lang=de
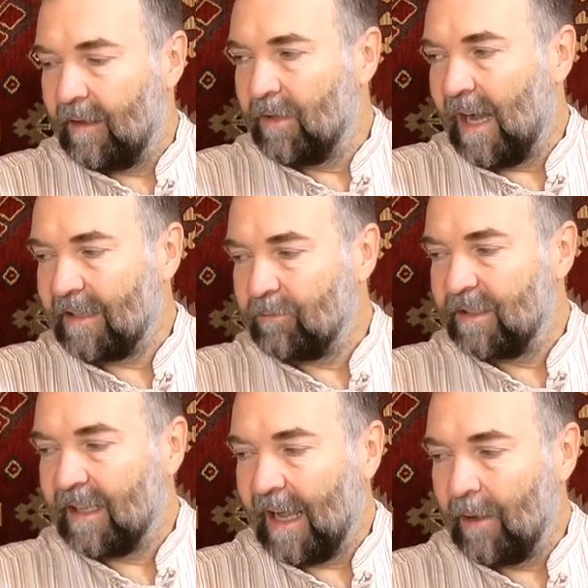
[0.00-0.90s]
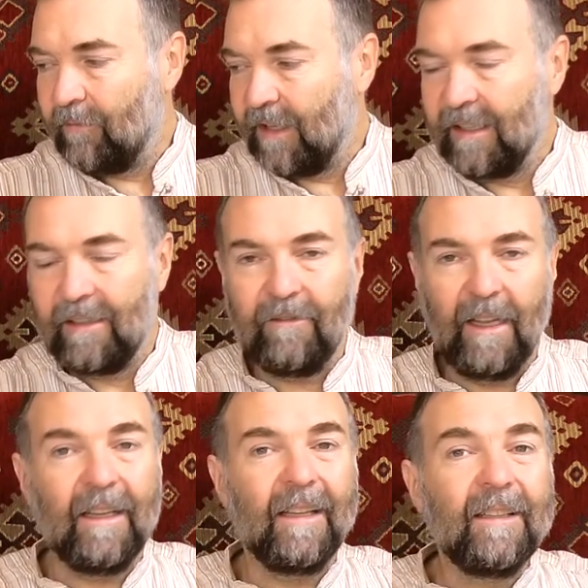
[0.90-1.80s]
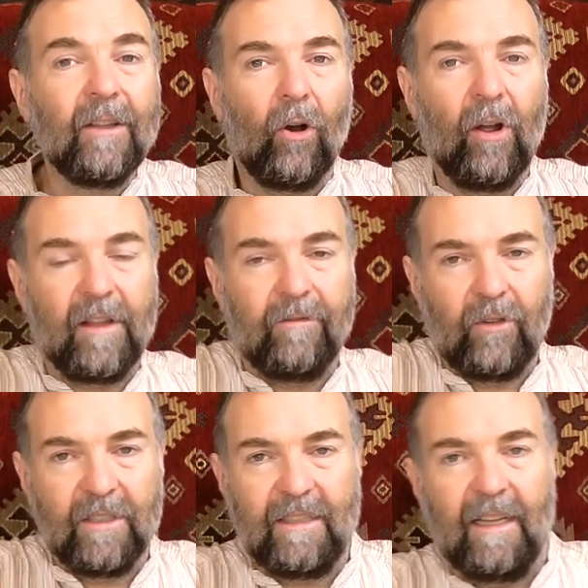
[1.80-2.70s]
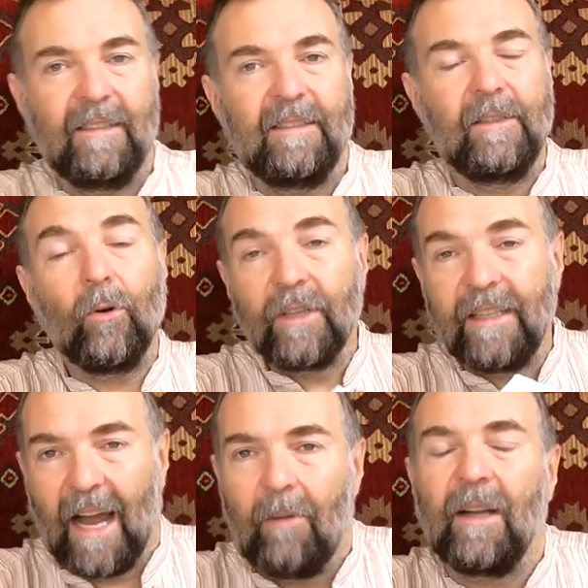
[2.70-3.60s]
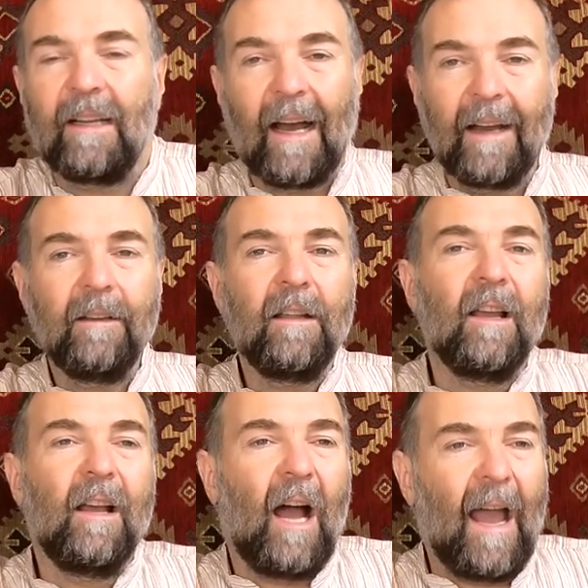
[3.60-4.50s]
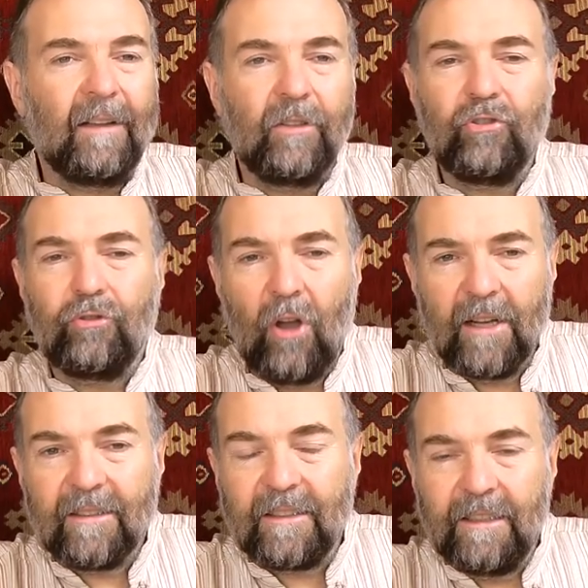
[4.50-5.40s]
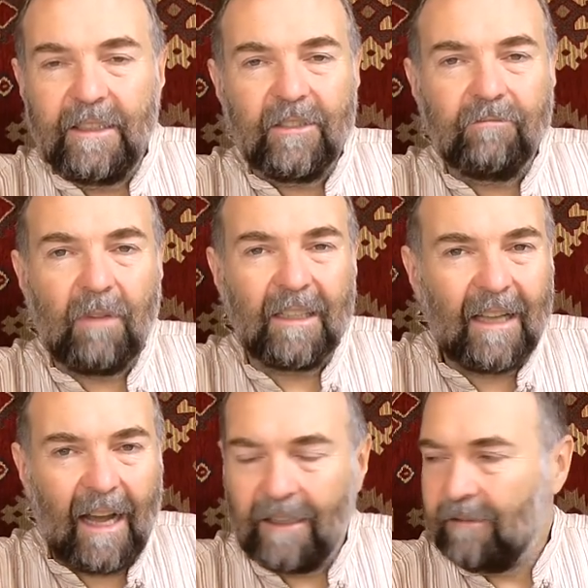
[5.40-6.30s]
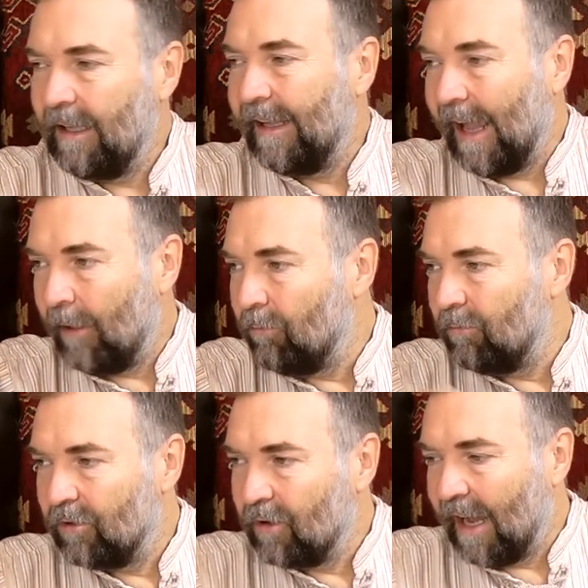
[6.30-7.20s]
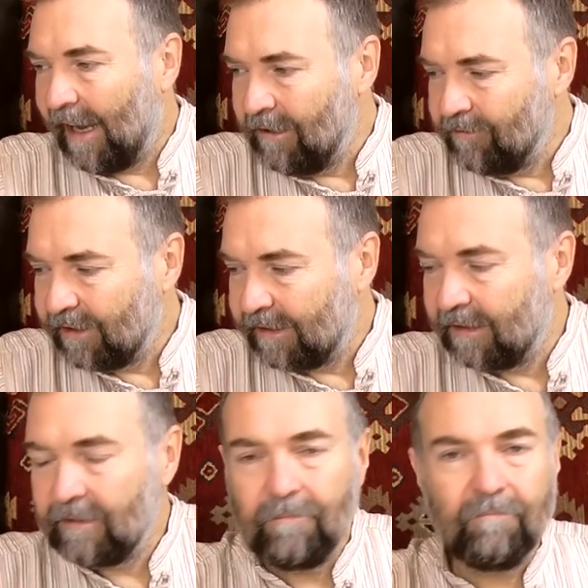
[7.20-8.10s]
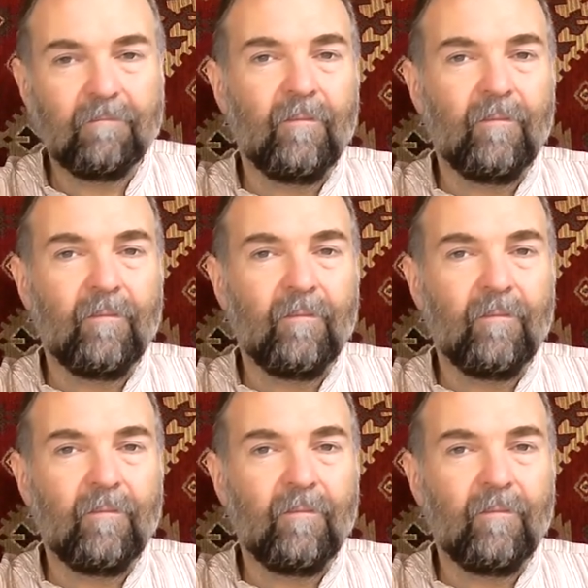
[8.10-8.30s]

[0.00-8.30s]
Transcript: im Garten betreiben, wenn, wenn in die Häuser Frost einzieht? Und ja, man kann. Eigentlich stört es nicht. Man kann EM sogar einfrieren.